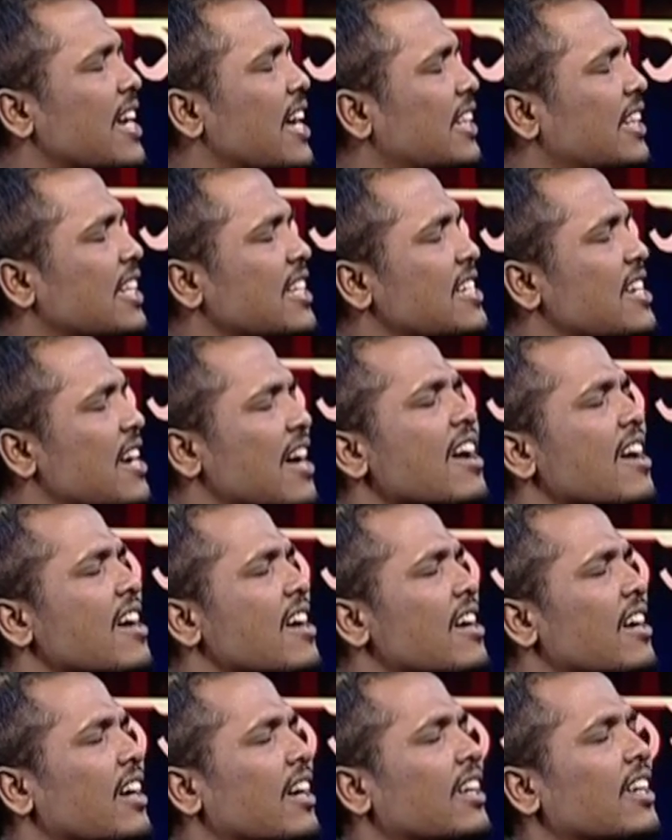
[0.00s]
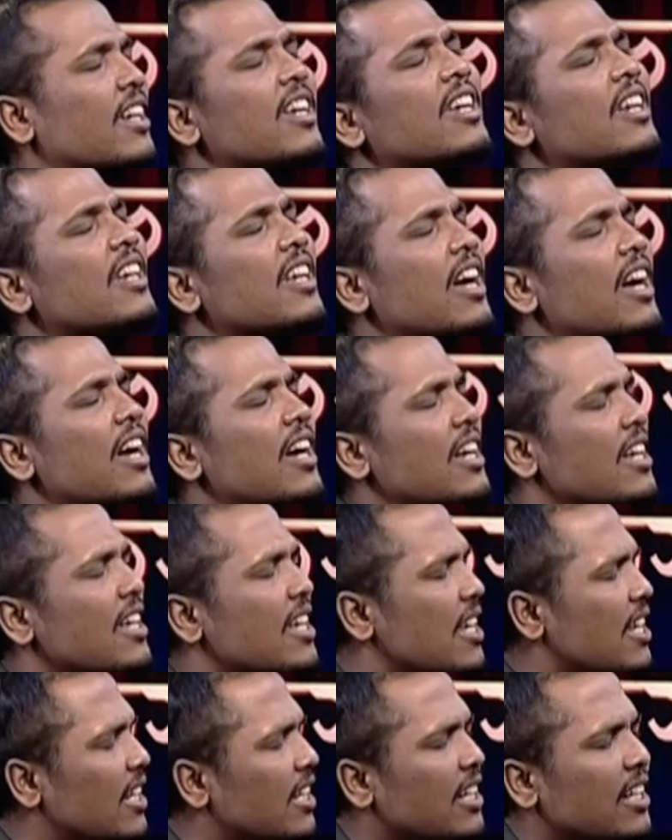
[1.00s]
রাত জাগিয়া
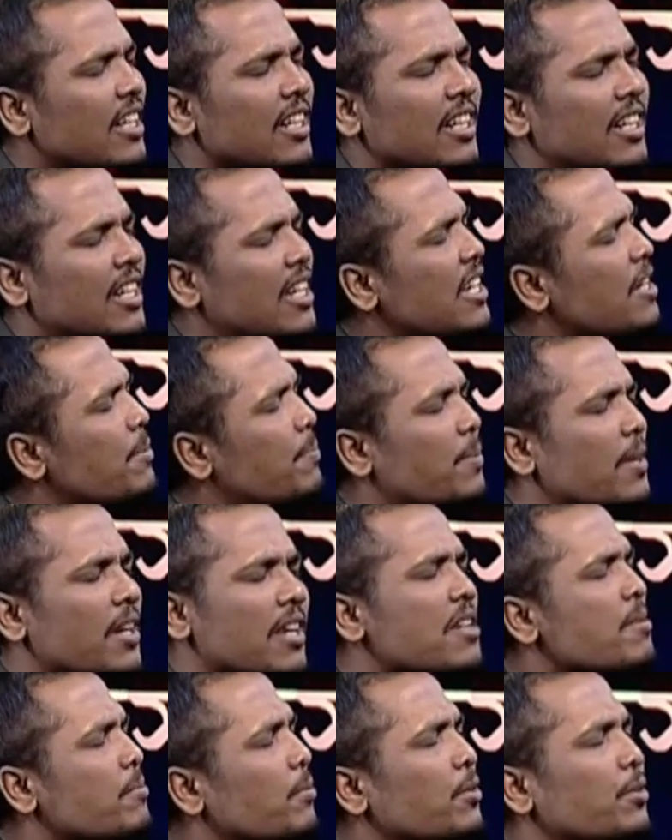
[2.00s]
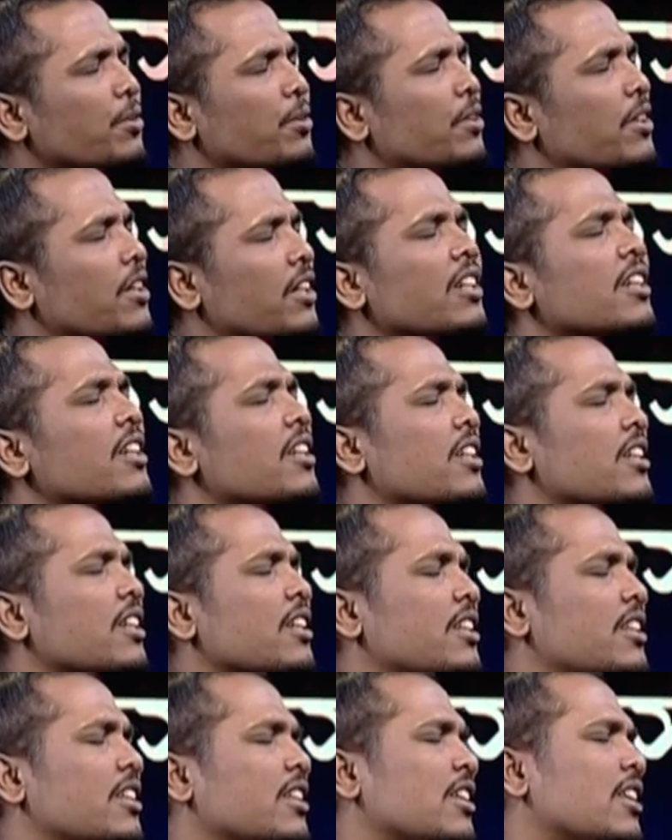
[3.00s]
লিখি প্রেম
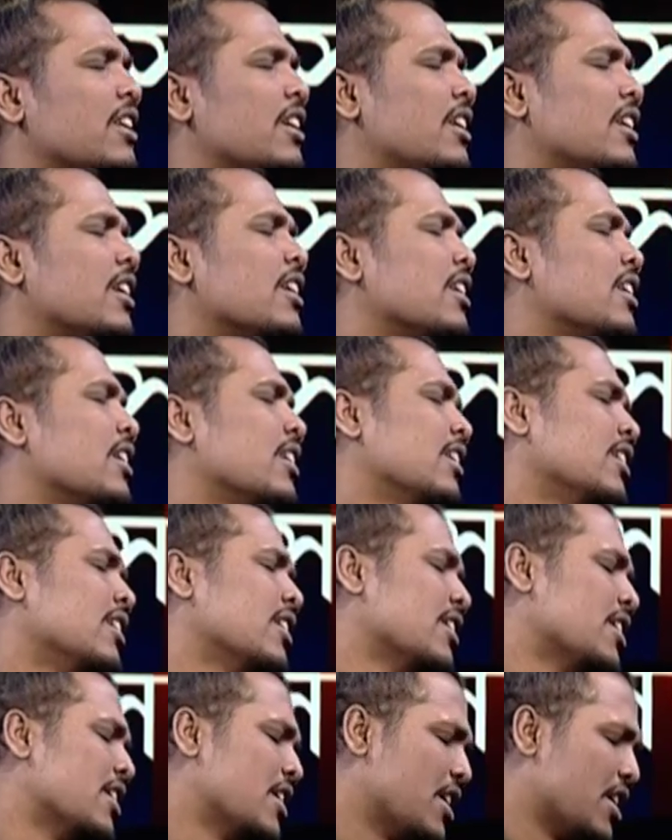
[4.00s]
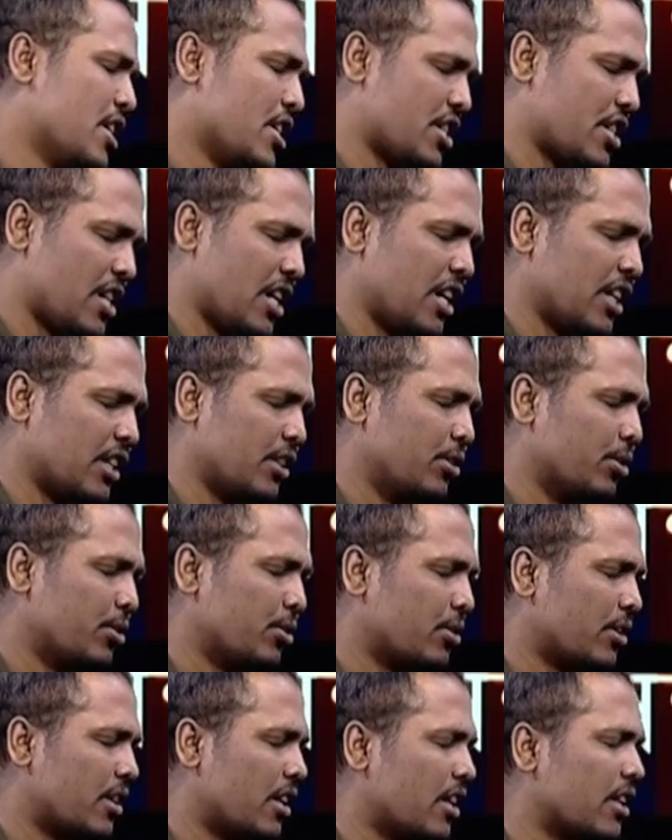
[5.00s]
গীত রে
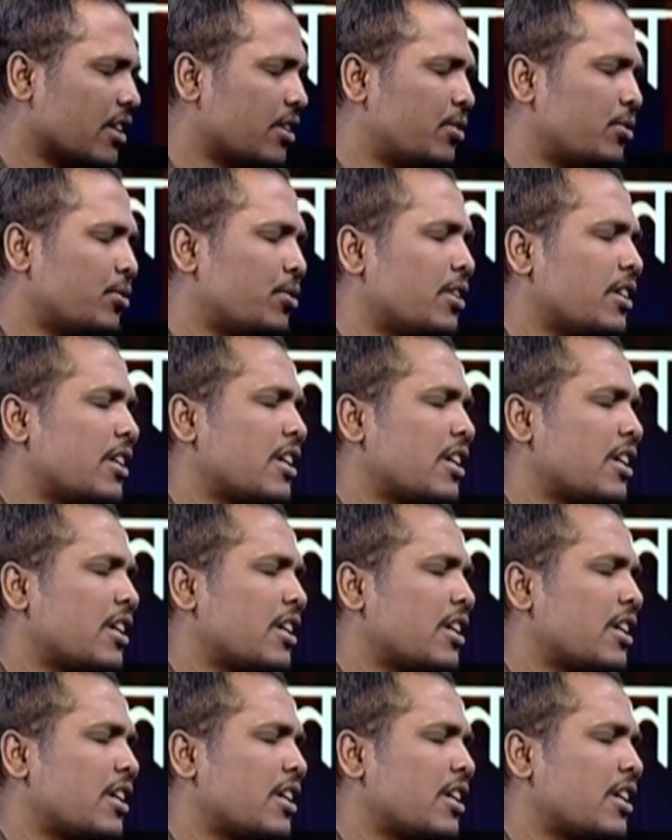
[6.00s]
সাধনা তুই